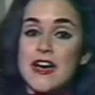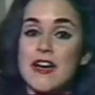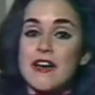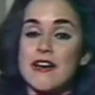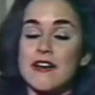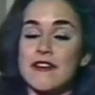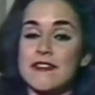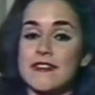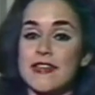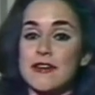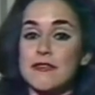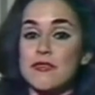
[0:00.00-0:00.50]

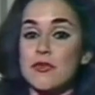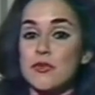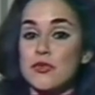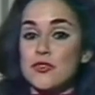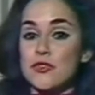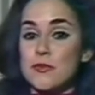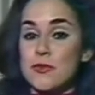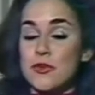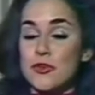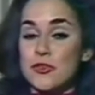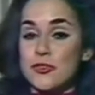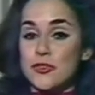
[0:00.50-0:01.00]
un
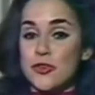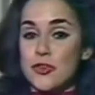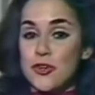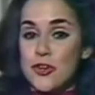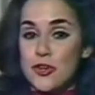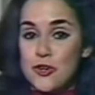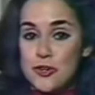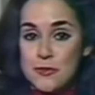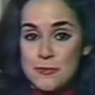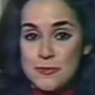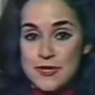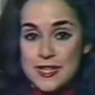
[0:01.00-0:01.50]
affrontement entre
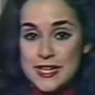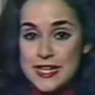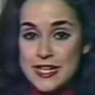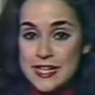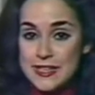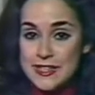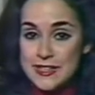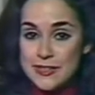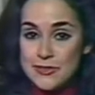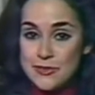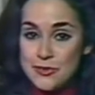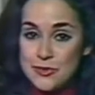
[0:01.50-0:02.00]
l'homme et
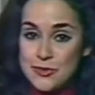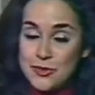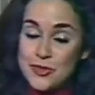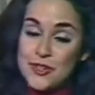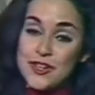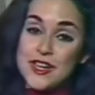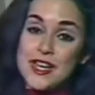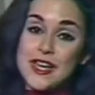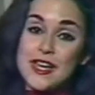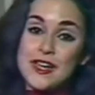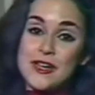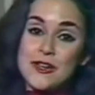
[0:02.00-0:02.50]
la nature.